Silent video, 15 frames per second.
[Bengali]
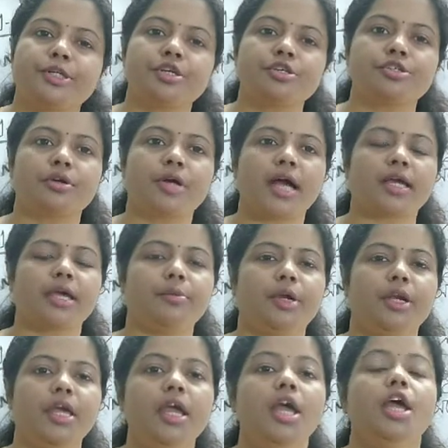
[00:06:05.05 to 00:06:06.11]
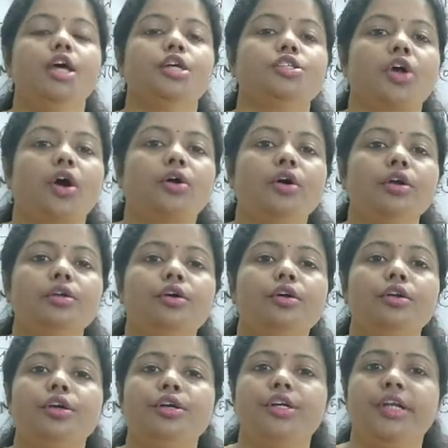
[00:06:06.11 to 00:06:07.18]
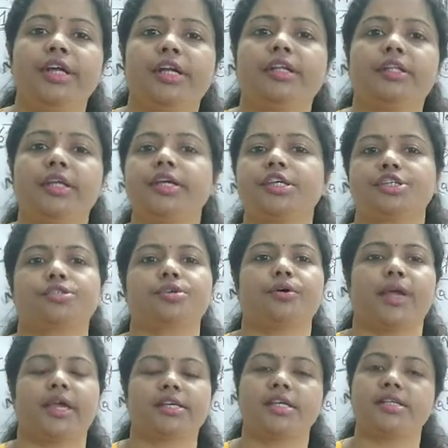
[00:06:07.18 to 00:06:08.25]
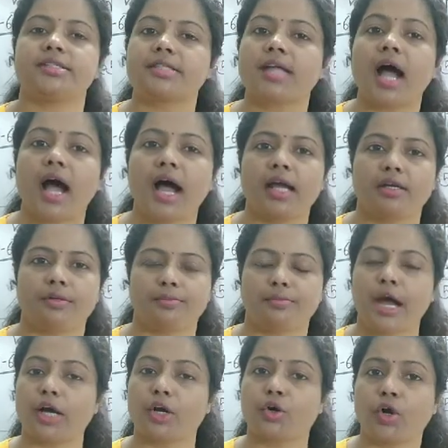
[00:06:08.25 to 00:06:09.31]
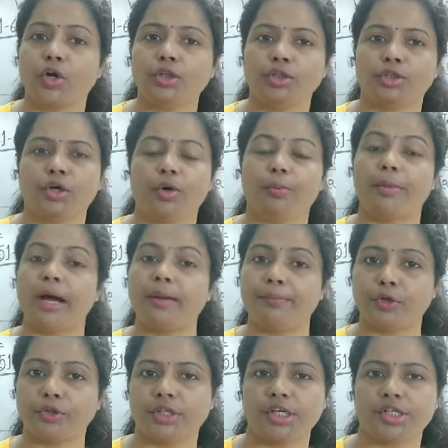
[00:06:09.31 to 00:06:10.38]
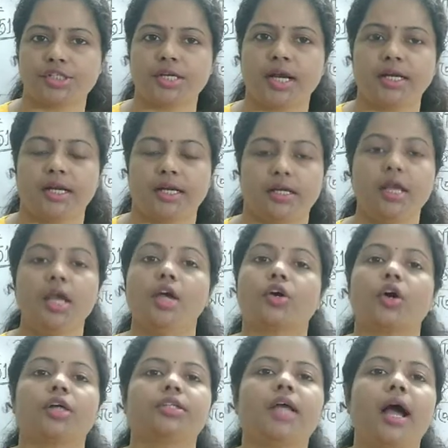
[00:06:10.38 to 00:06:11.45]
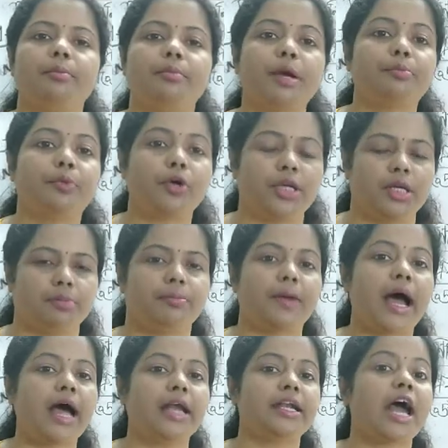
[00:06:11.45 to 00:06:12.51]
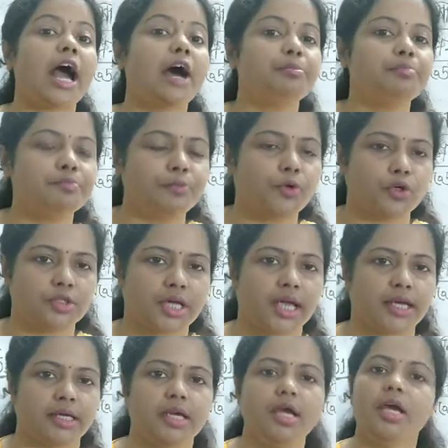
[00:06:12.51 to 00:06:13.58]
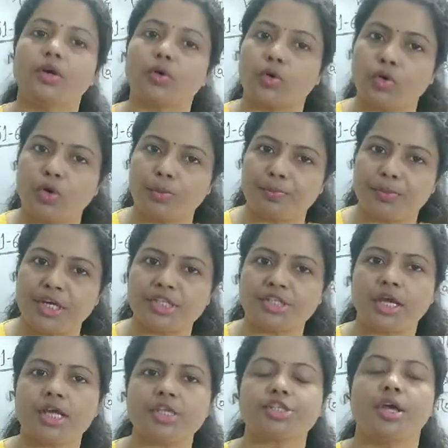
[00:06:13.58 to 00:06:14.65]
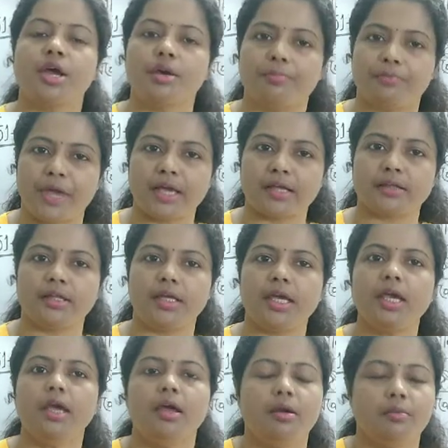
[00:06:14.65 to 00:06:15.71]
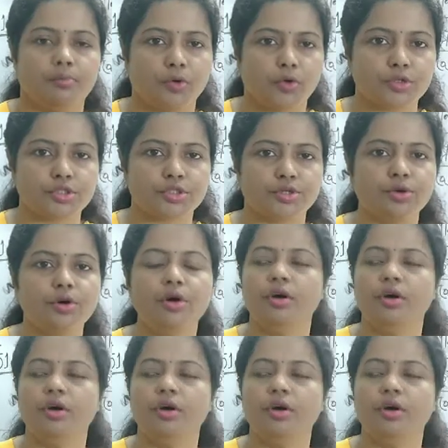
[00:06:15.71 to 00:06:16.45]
বিশেষ্য কাকে বলি যখন কোন নির্দিষ্ট একটি স্থান বা গ্রন্থ বা প্রতিষ্ঠানের কথা আমরা বলি বা নাম বোঝাই কোনো বিশেষ ব্যক্তি বস্তু